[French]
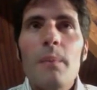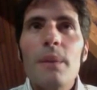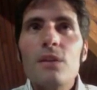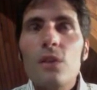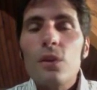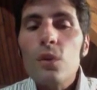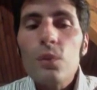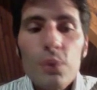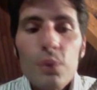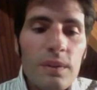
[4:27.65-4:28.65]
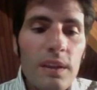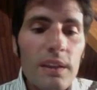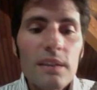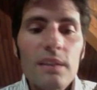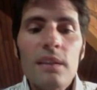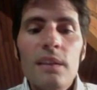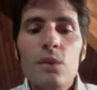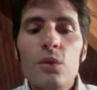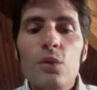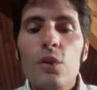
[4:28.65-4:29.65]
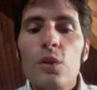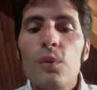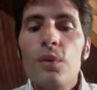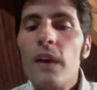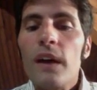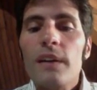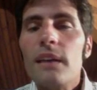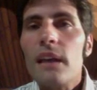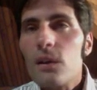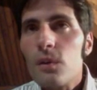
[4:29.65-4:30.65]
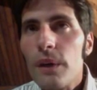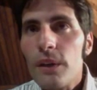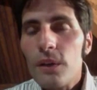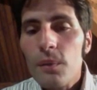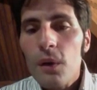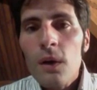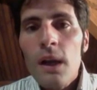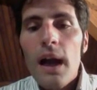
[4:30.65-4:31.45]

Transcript: mais sans non plus s'inquiéter de ce que peut faire un tel accompagnement